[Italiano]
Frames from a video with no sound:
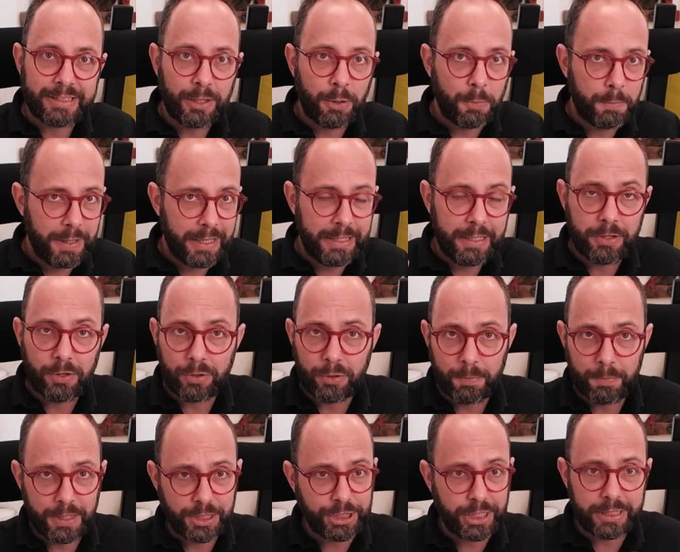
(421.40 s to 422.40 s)
sia un medico
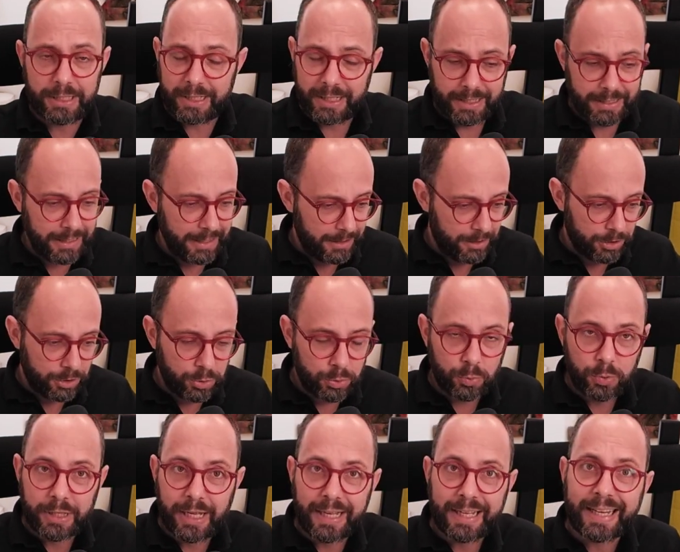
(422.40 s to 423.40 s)
compiacente che,
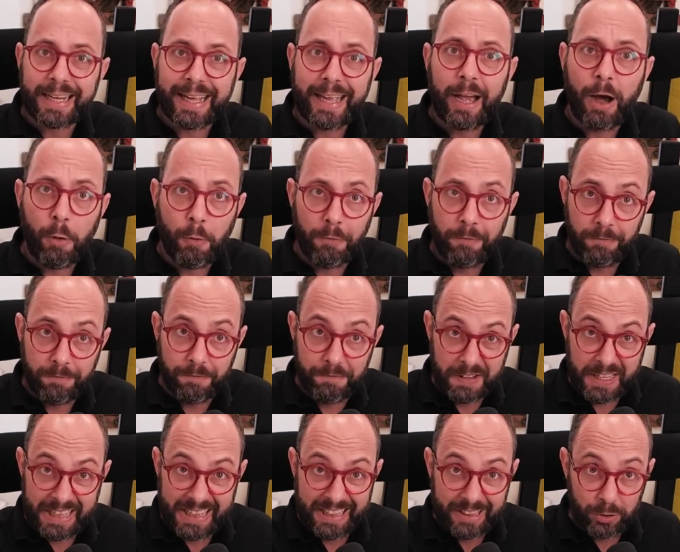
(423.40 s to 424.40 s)
su- che crea un
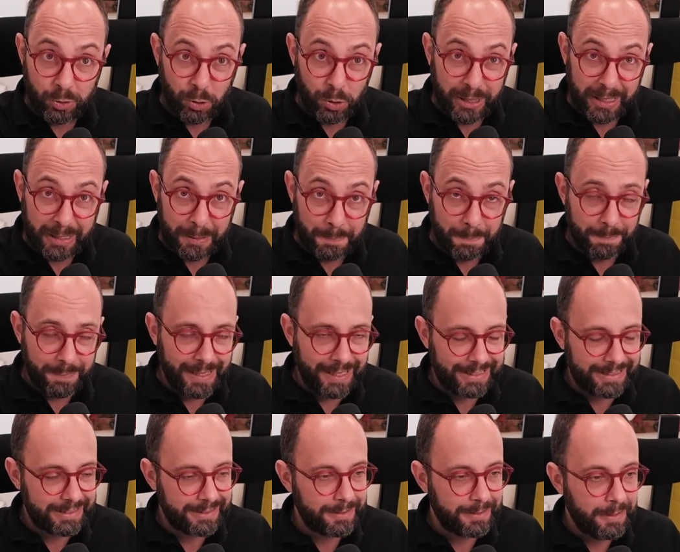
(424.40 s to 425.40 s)
finto Green
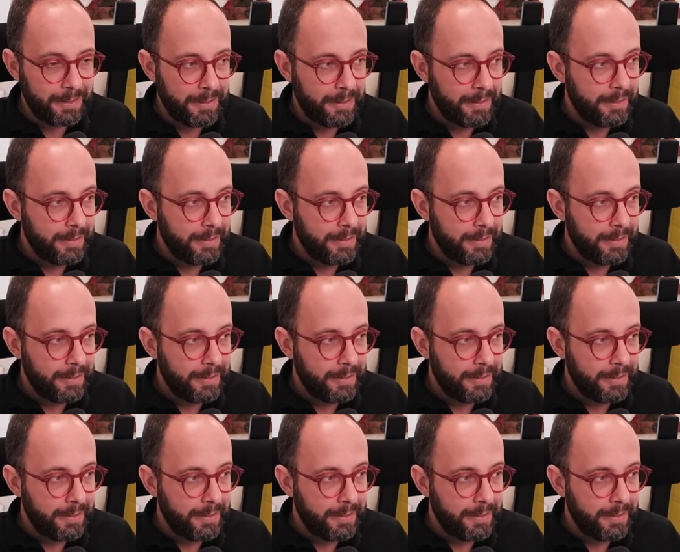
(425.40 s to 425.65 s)
Pass,